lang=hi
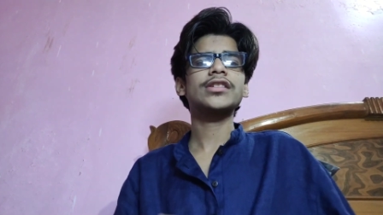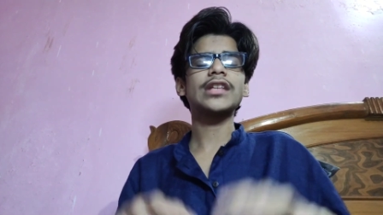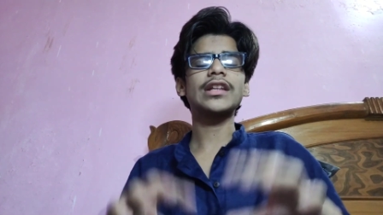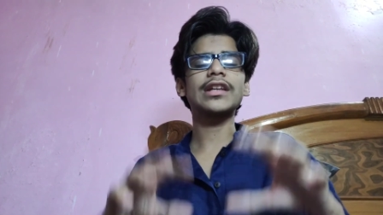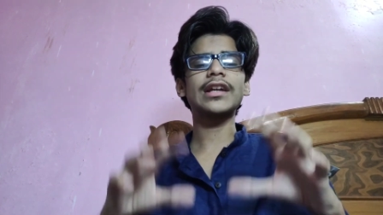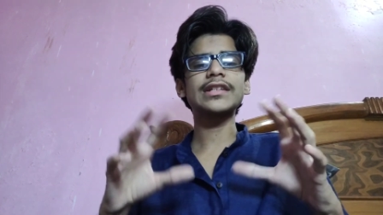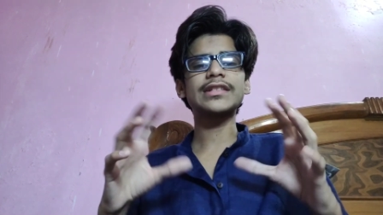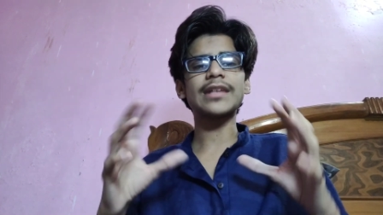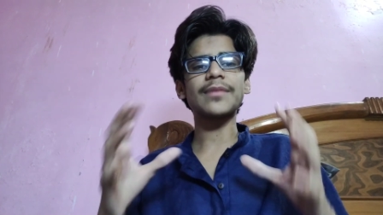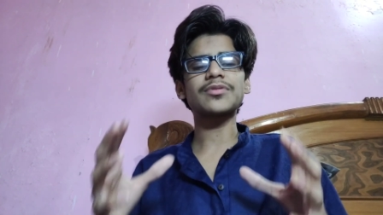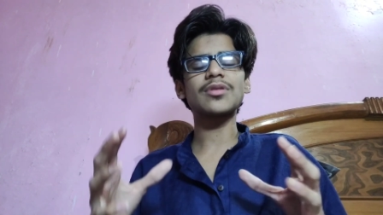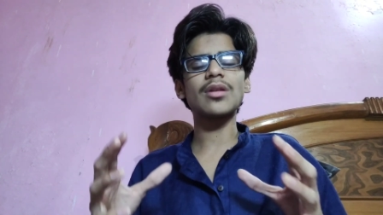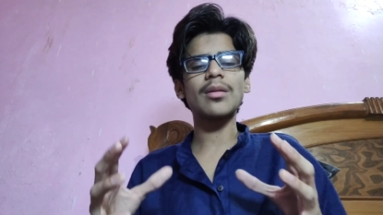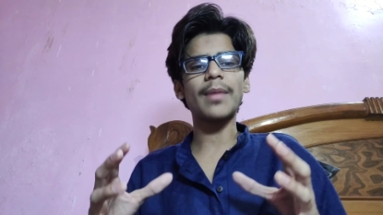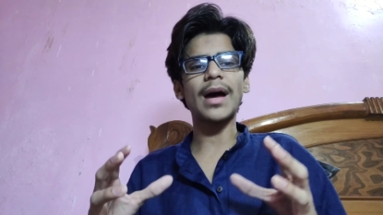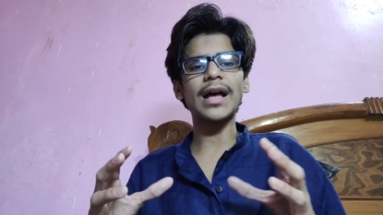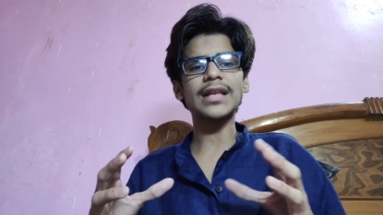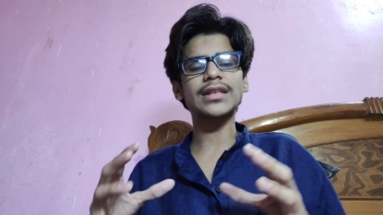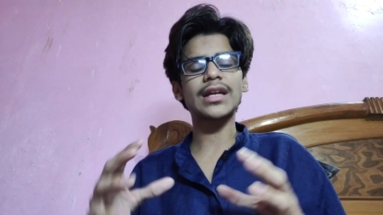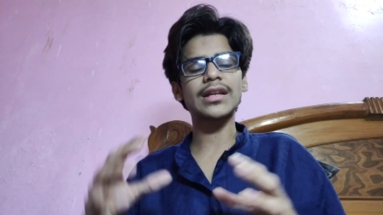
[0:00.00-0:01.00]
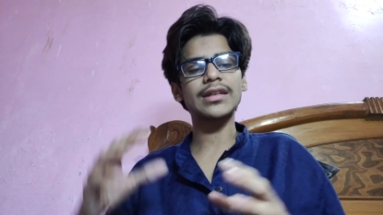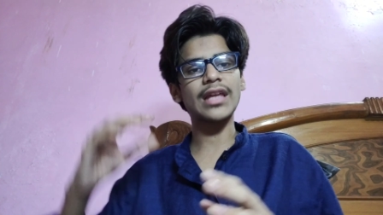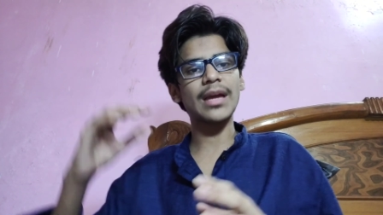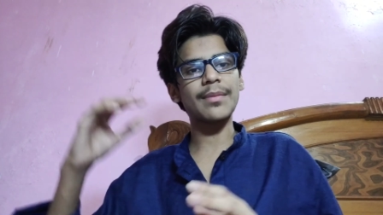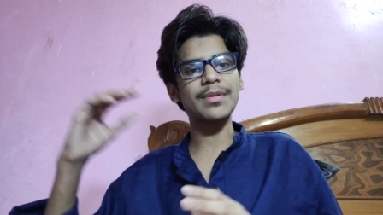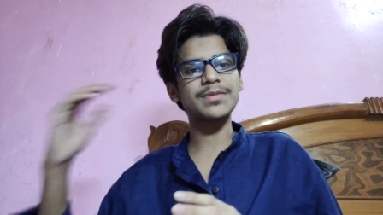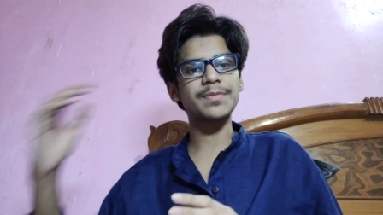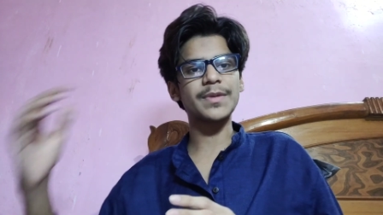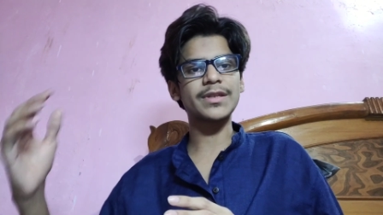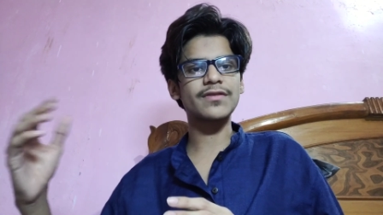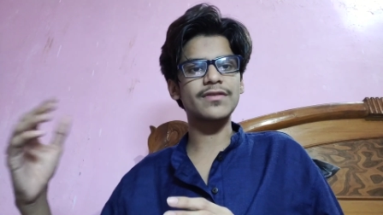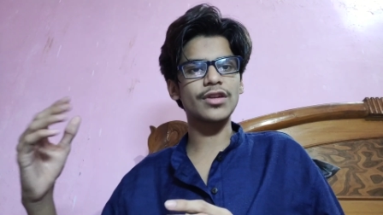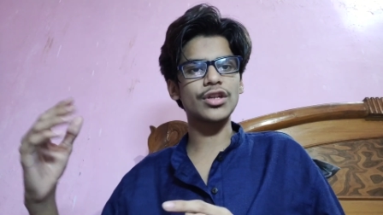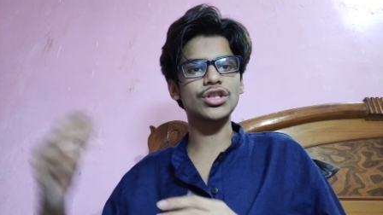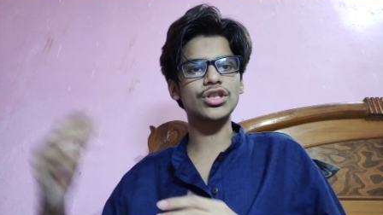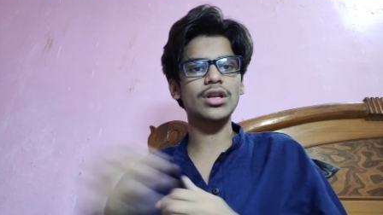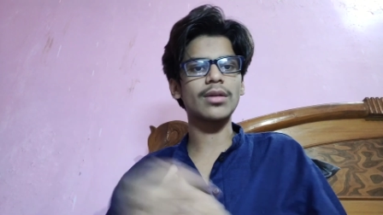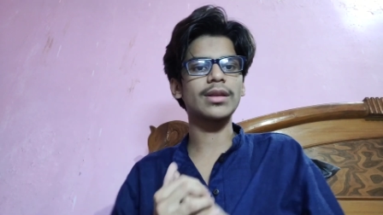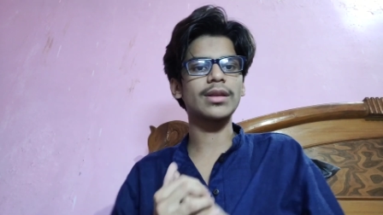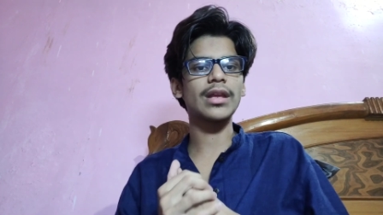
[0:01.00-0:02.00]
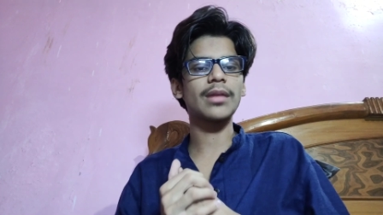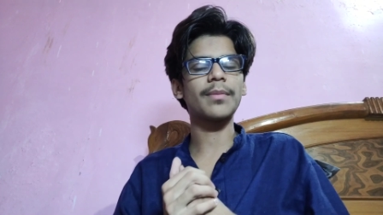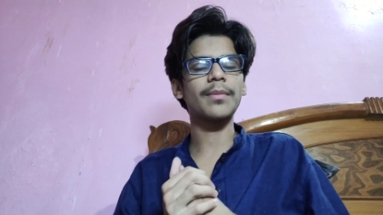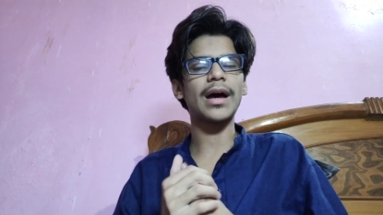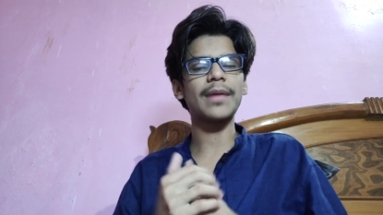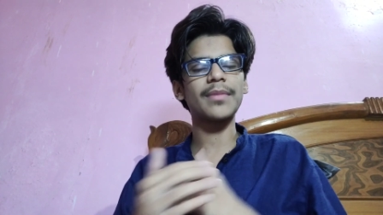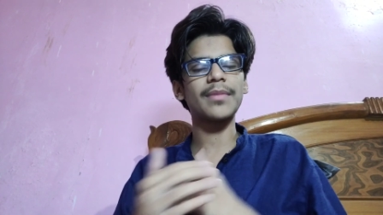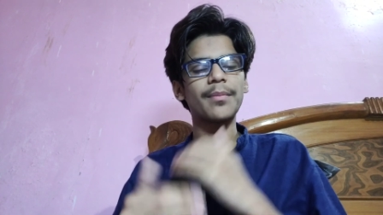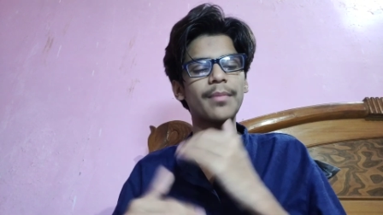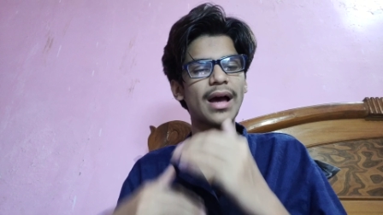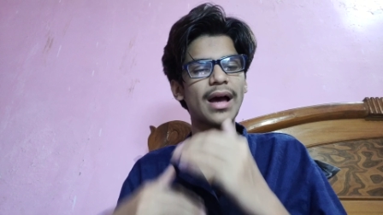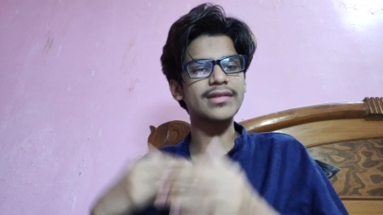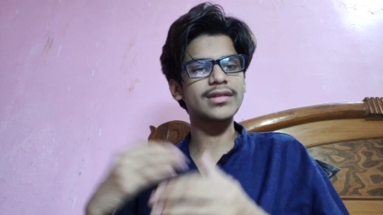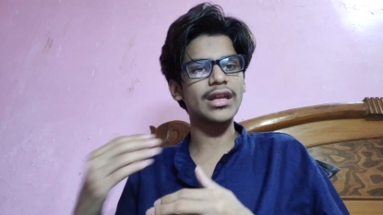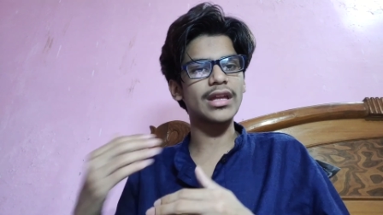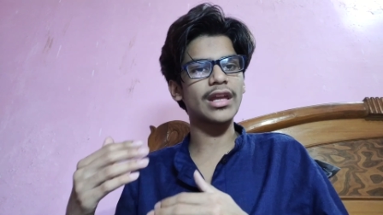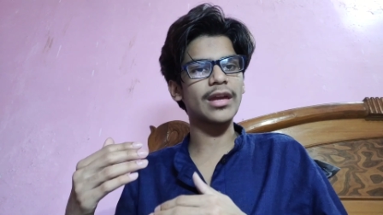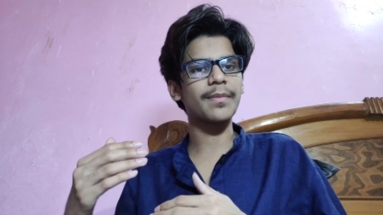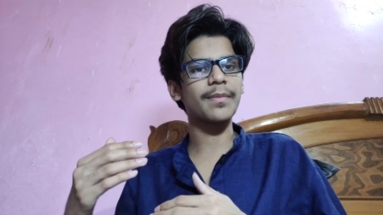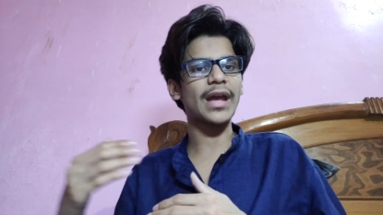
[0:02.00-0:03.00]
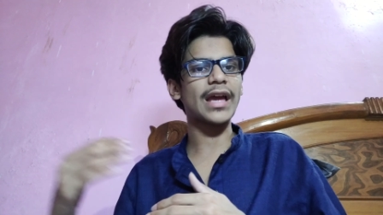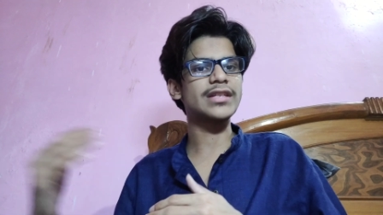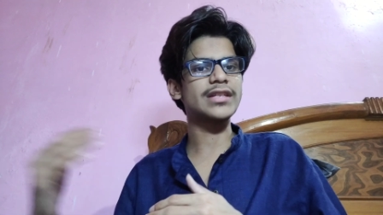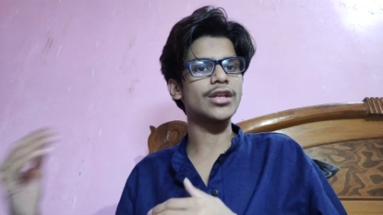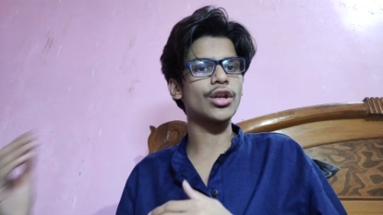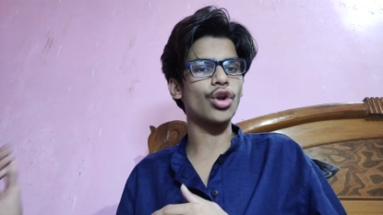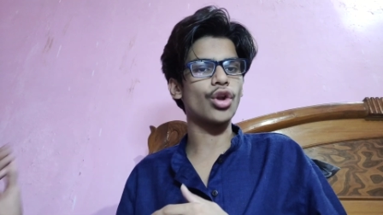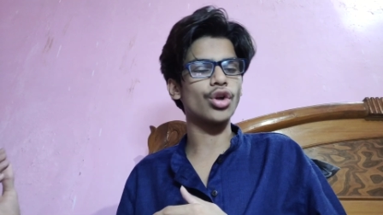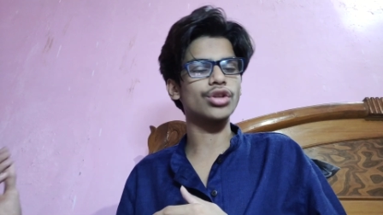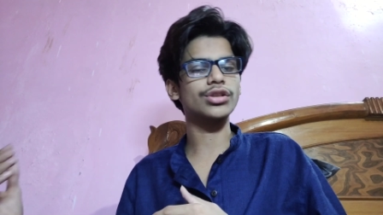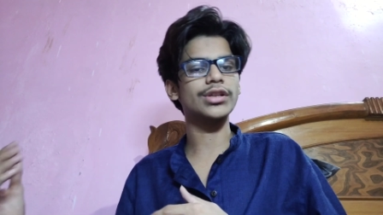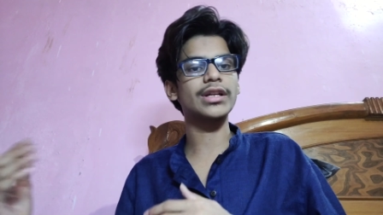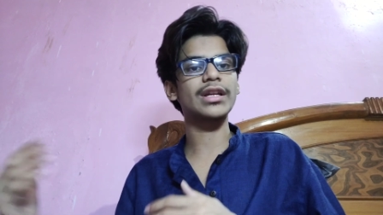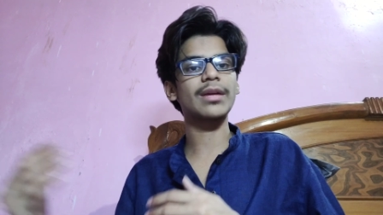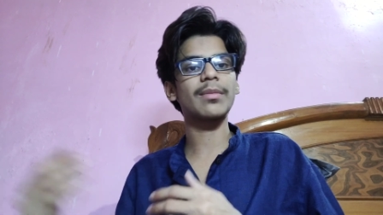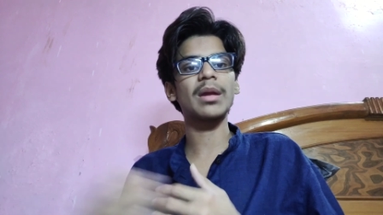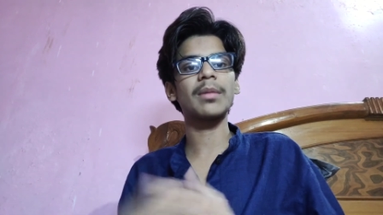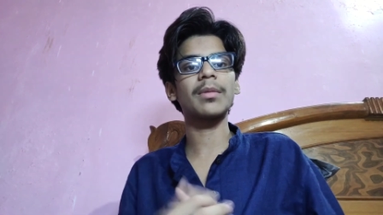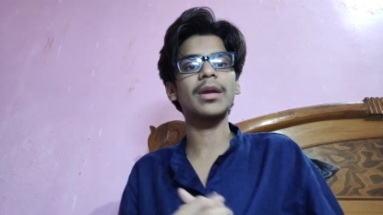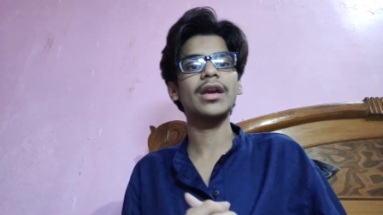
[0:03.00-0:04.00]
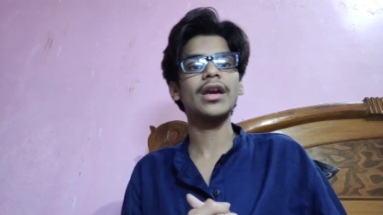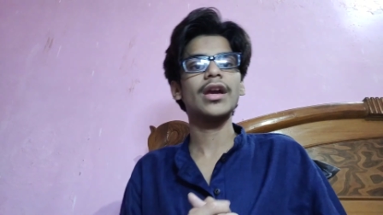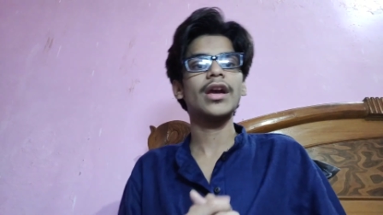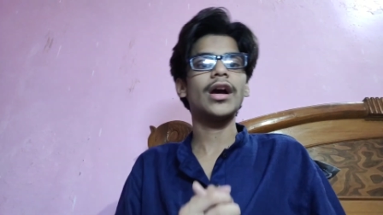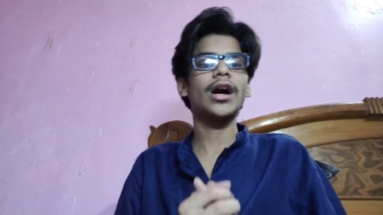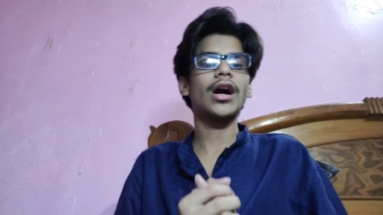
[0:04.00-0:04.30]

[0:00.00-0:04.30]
चलिए भाई सबसे पहले बात करते हैं आप स्पेसिफिकेशन बाद में हम बात करेंगे प्राइस एंड लॉन्च डेट के बारे में